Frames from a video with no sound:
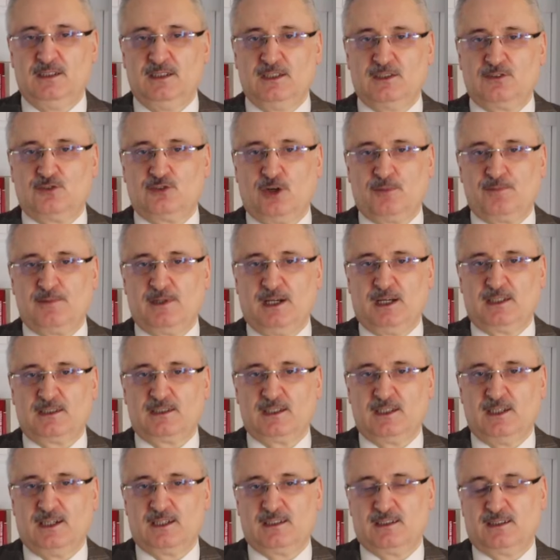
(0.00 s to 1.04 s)
ilk
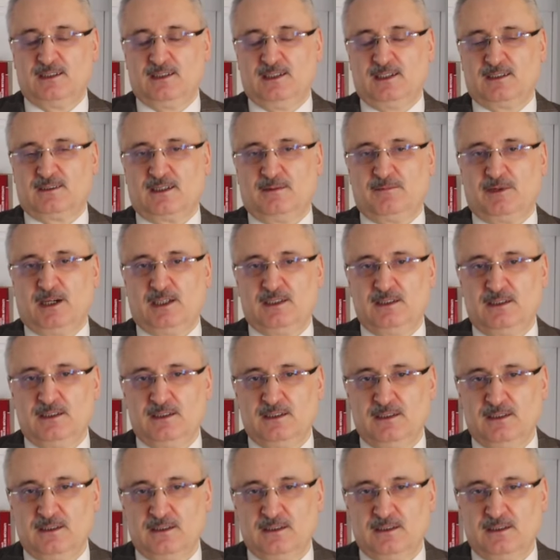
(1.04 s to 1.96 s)
toplantılarının ne zaman,